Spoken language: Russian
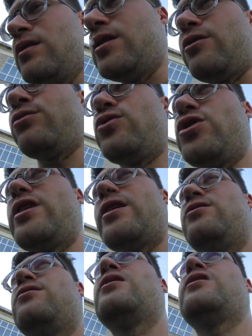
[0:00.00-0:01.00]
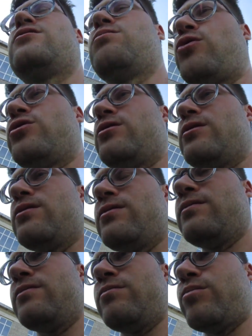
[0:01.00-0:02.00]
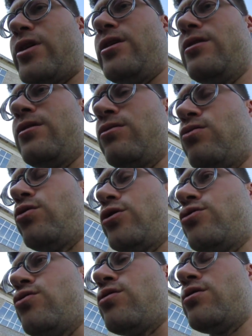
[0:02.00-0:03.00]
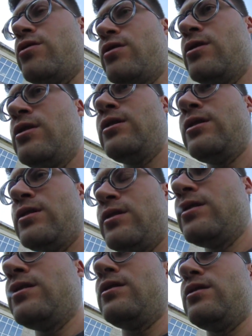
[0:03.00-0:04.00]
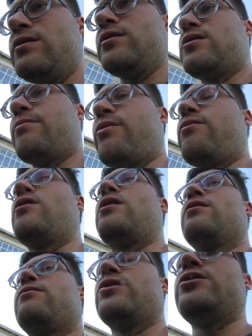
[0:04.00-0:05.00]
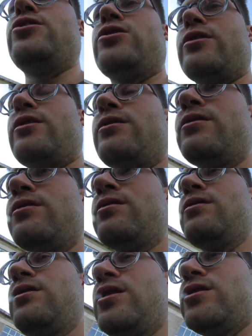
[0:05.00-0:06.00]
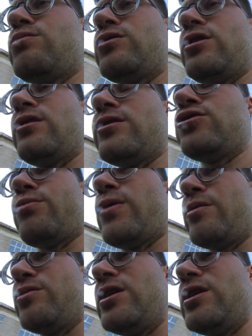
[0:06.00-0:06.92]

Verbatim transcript: Я вот вчера один раз просто поел курочку, запивал водичкой и смотрел особое